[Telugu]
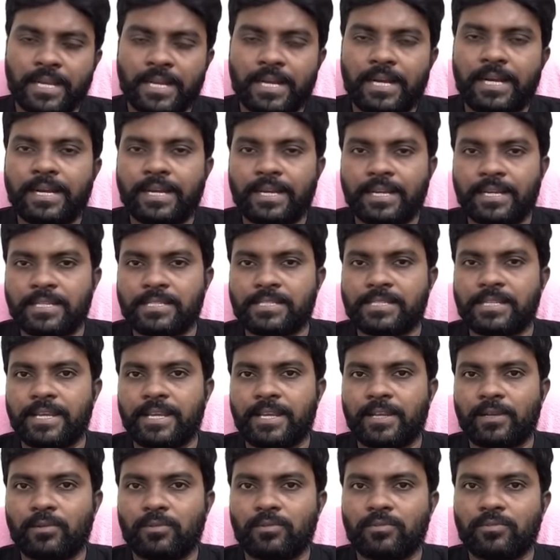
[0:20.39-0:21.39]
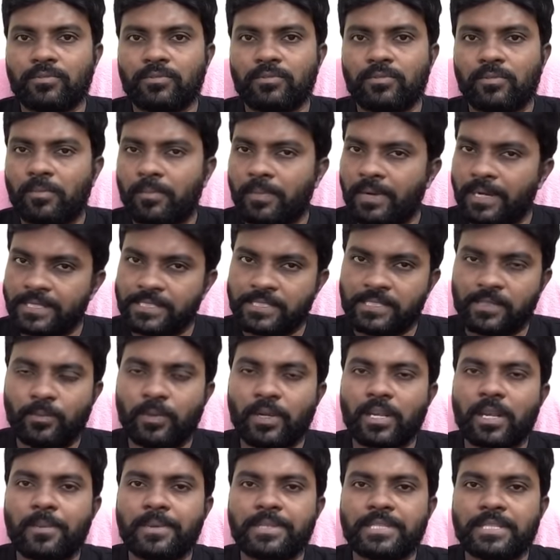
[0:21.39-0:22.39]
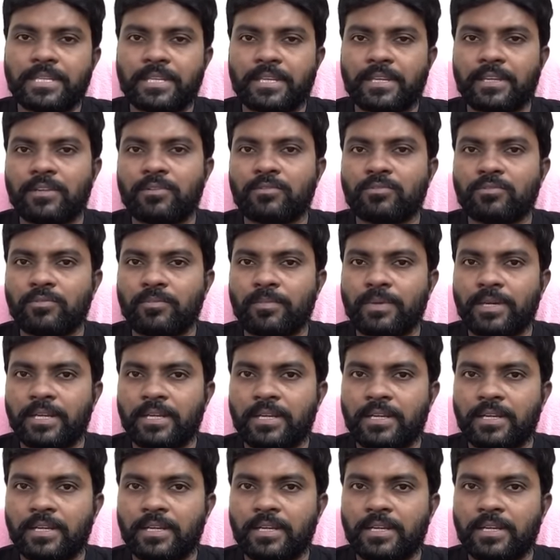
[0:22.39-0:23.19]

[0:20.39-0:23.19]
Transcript: కాంగ్రెస్ నాయకులు మాజీ ముఖ్యమంత్రి కిరణ్ కుమార్